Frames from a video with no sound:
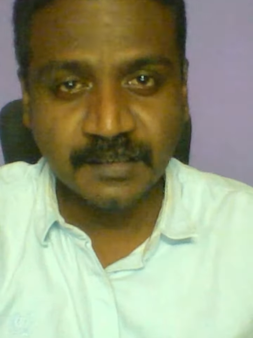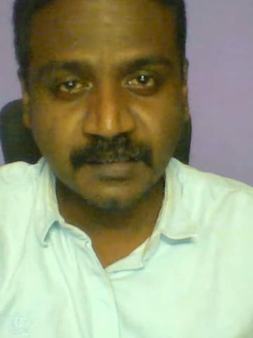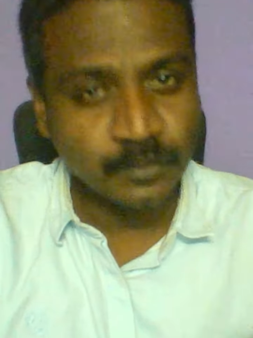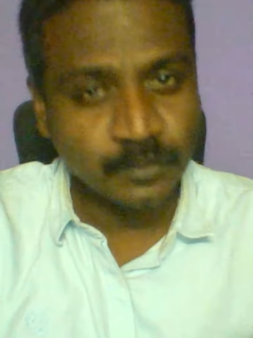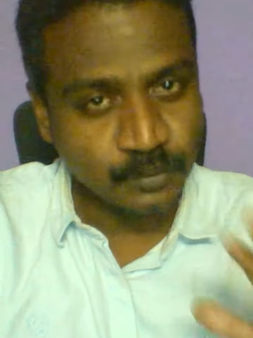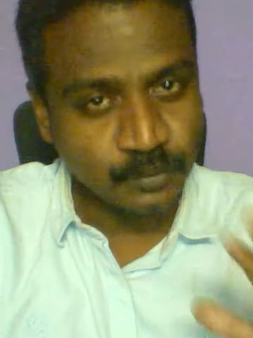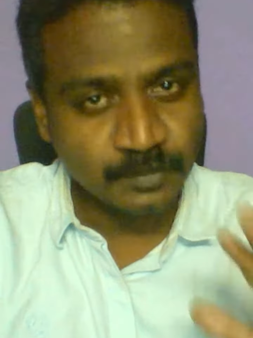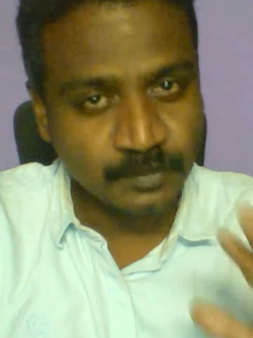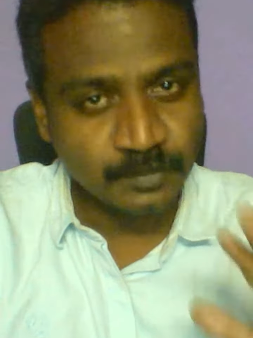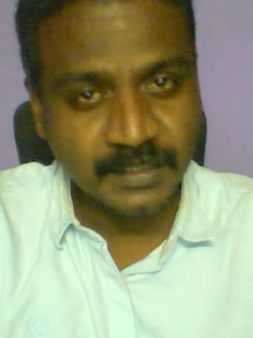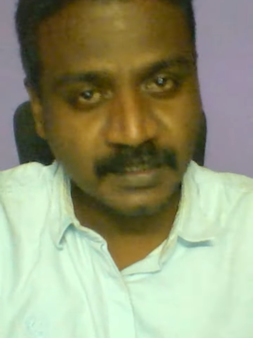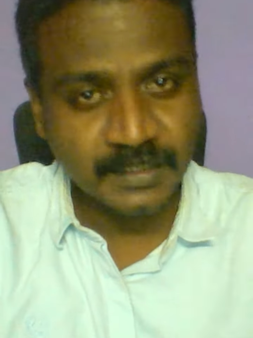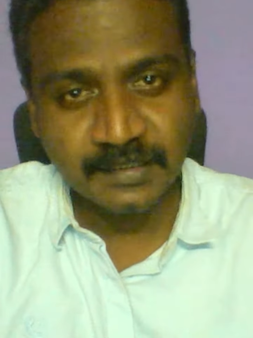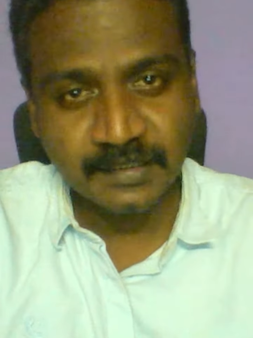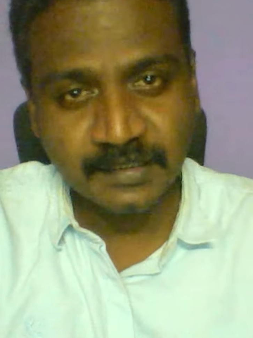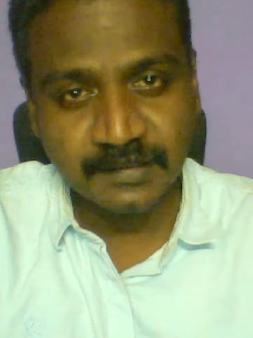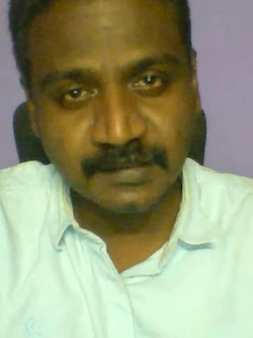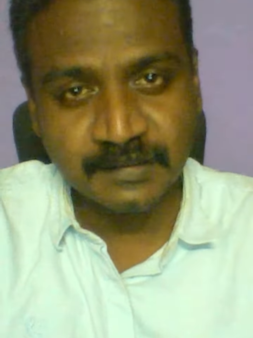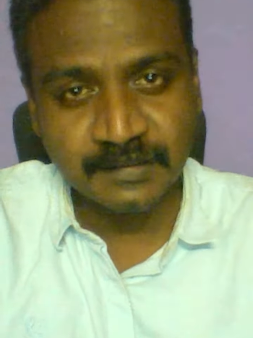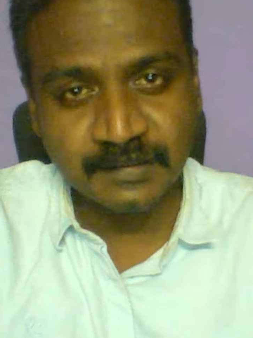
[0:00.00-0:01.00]
உண்மை
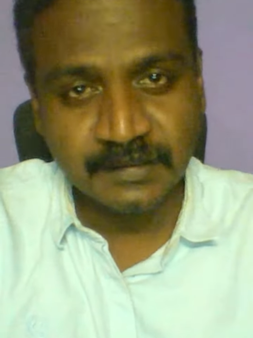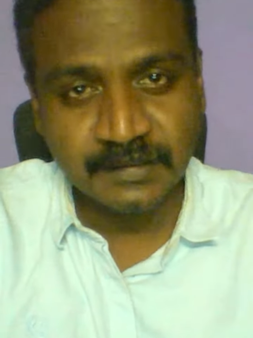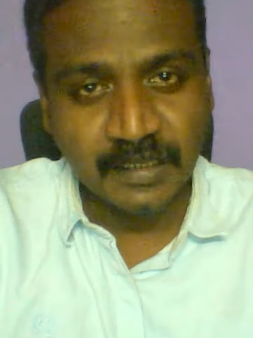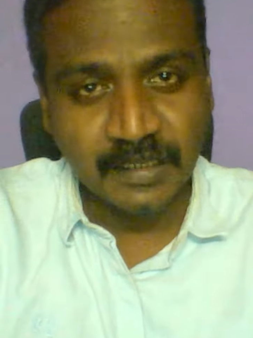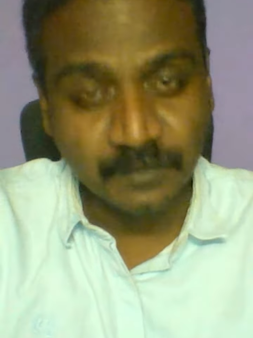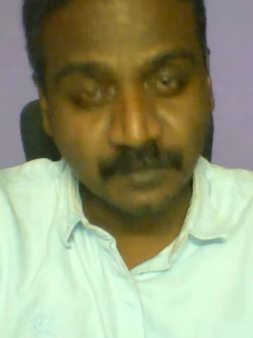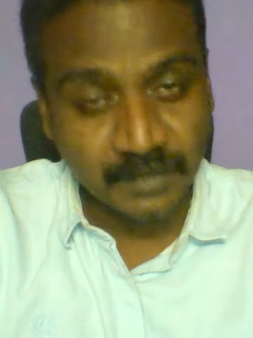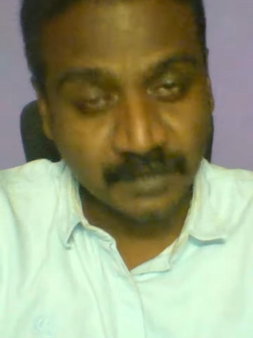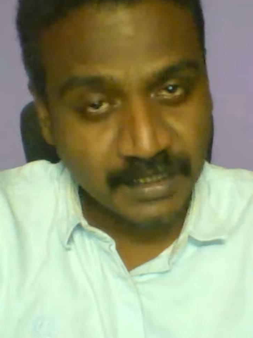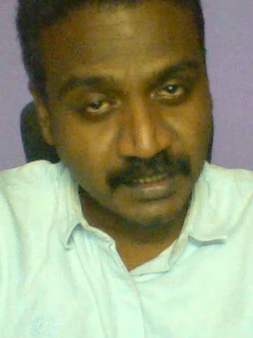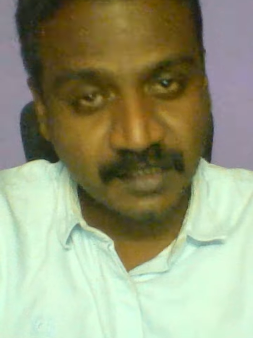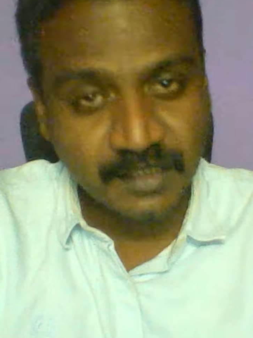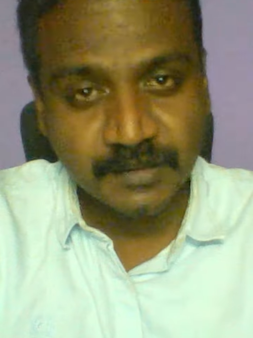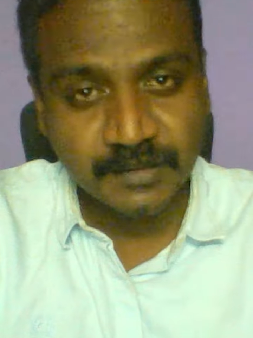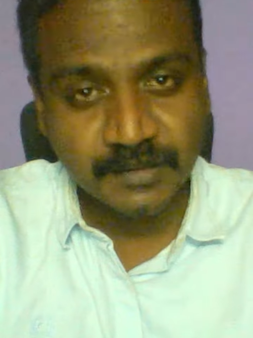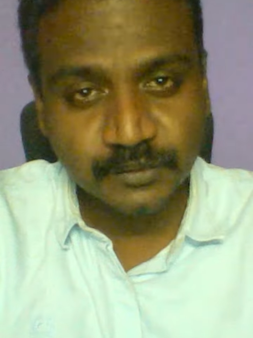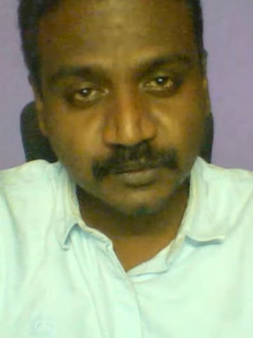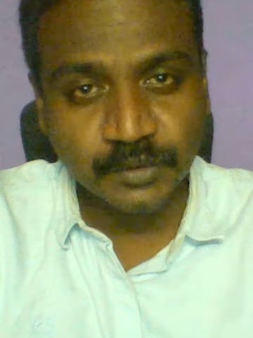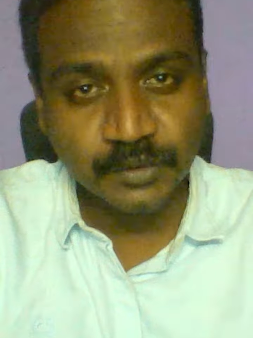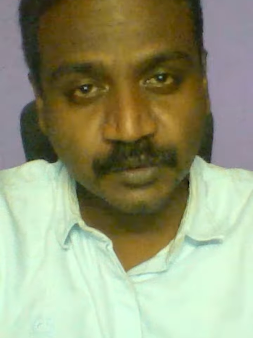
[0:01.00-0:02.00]
இல்லைன்னு அவங்க ஏன் அதை
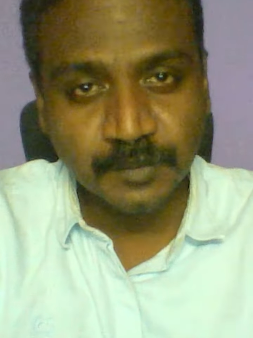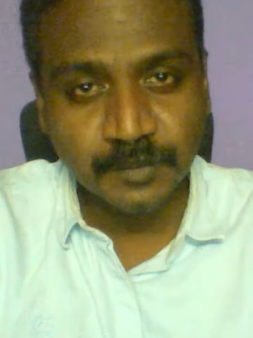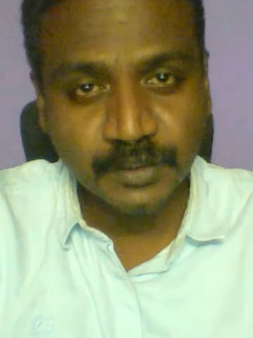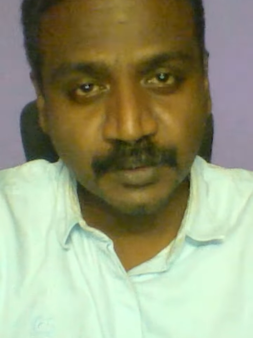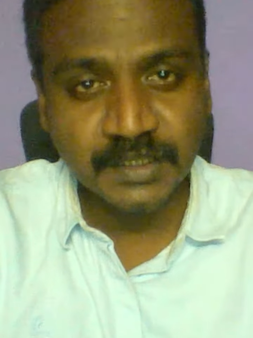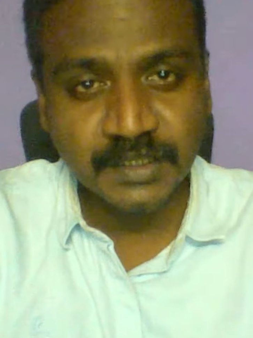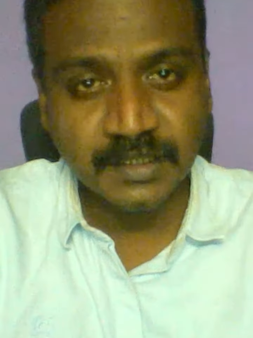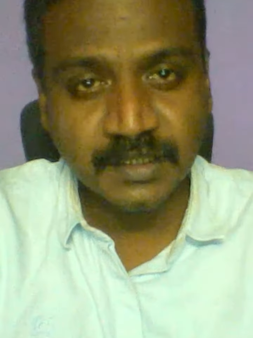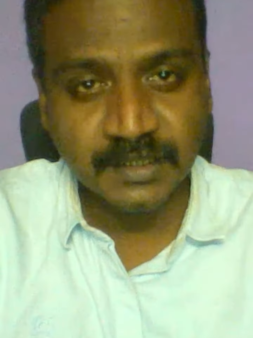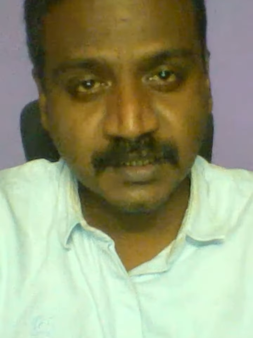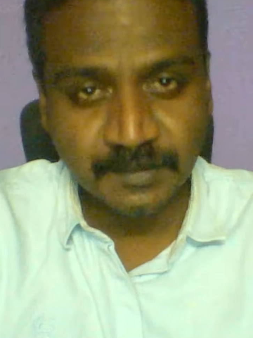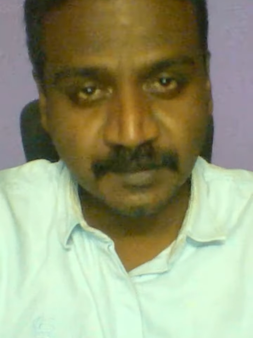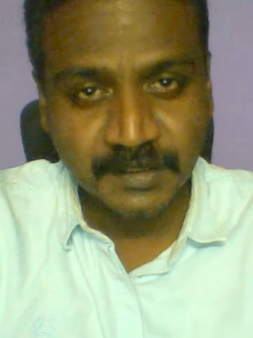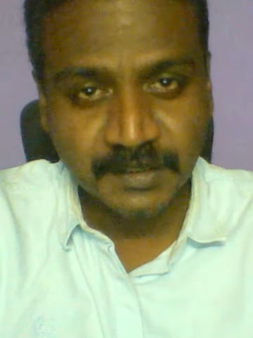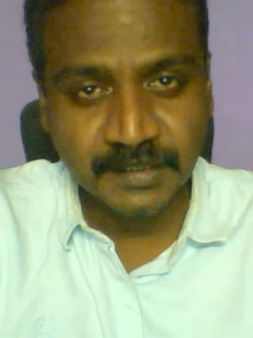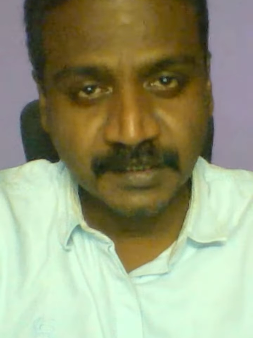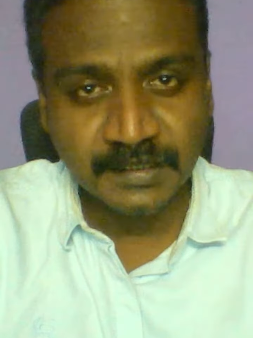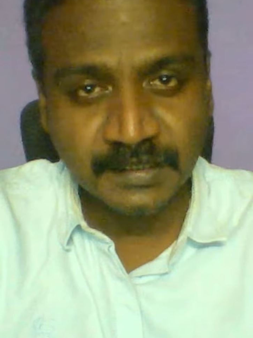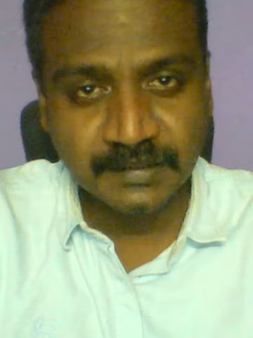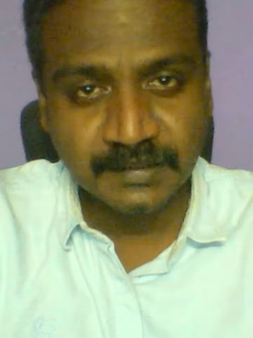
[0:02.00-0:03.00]
தூக்கி பிடிக்கிறாங்க
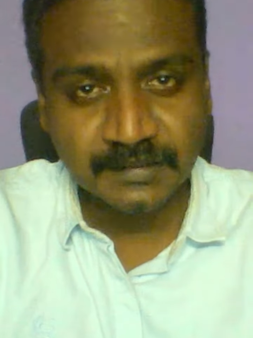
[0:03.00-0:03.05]
அப்படின்னா